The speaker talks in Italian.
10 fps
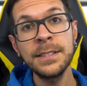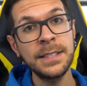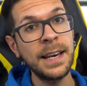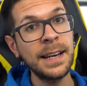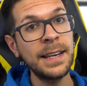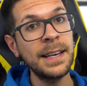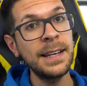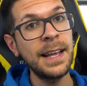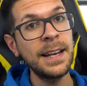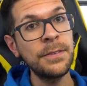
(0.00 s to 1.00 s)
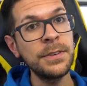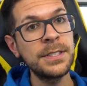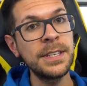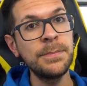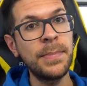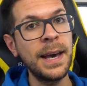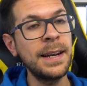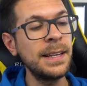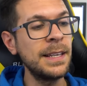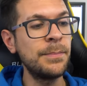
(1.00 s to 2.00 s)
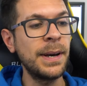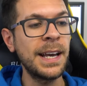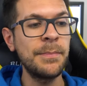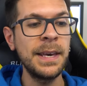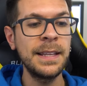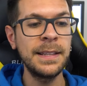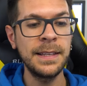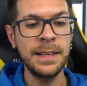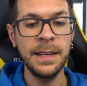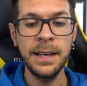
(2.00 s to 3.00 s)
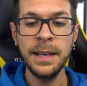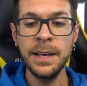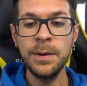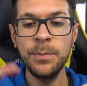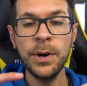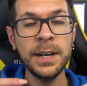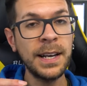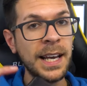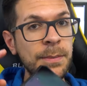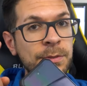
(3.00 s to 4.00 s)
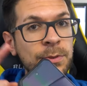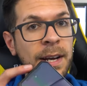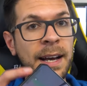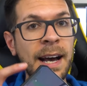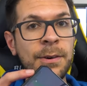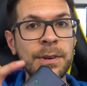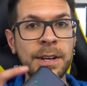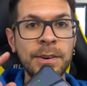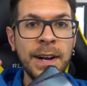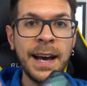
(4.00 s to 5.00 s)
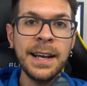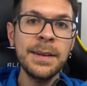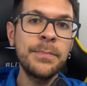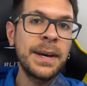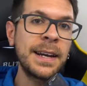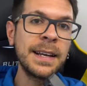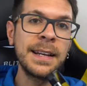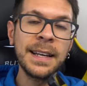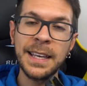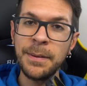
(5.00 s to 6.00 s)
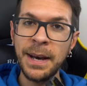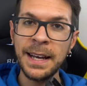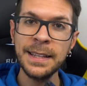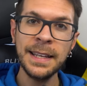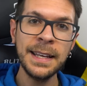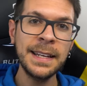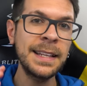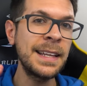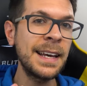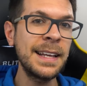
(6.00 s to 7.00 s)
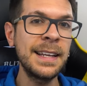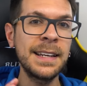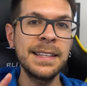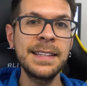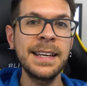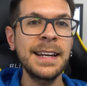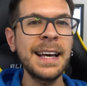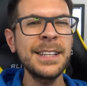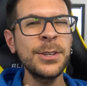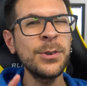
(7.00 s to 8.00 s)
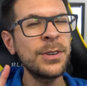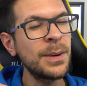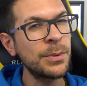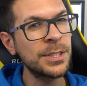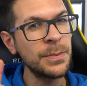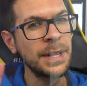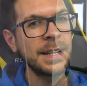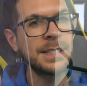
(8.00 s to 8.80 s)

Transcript: c'è anche l'NFC per i pagamenti Buona la capsula auricolare per le chiamate, nel dialer integrato non è possibile